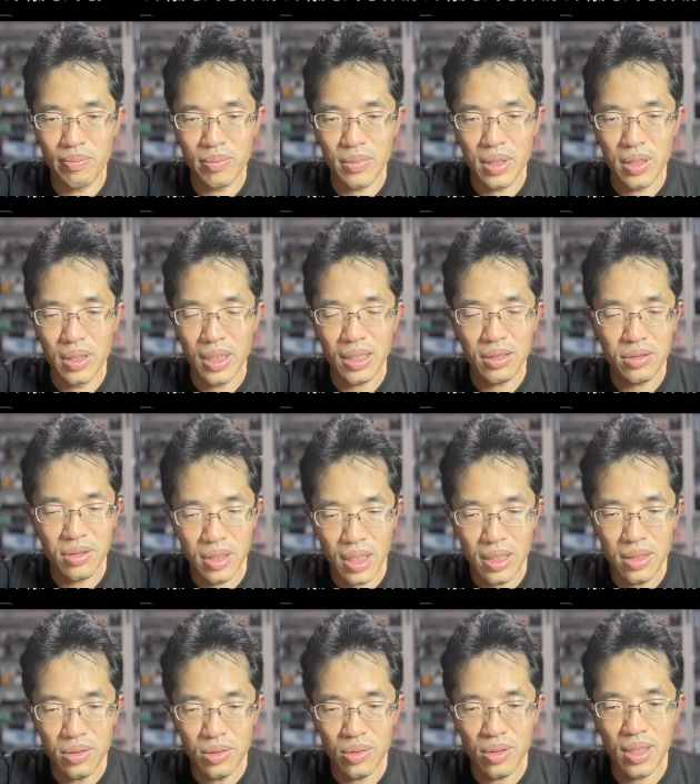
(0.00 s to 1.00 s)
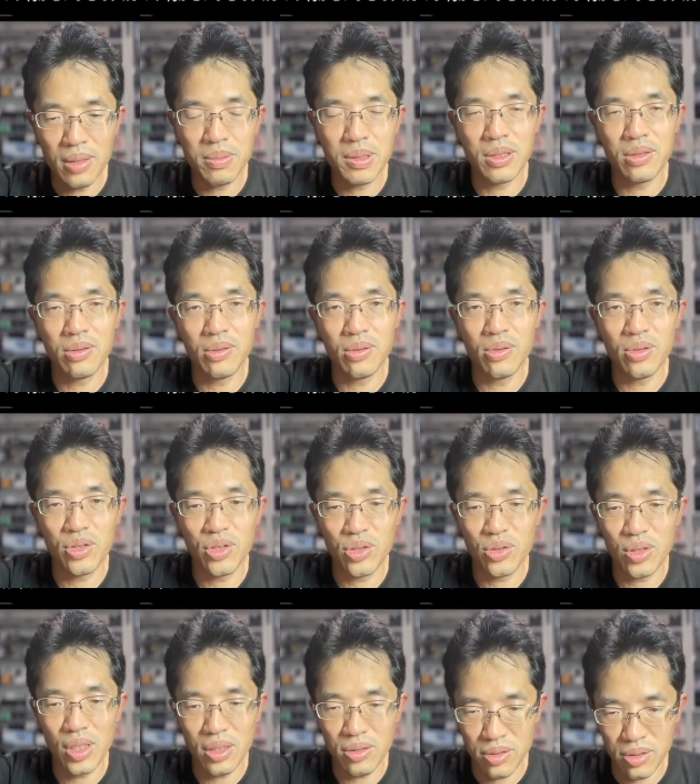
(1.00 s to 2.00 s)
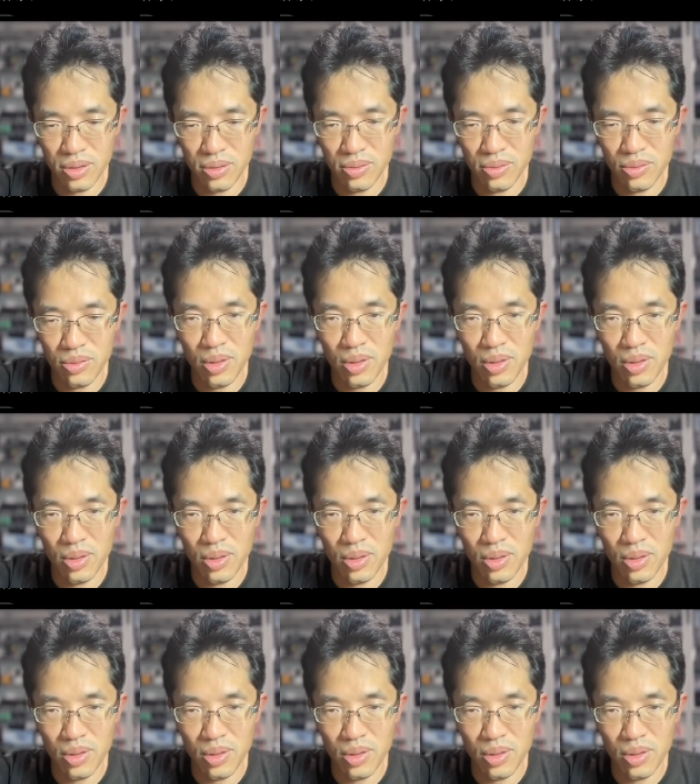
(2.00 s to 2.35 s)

楽天トラベルの宿泊数という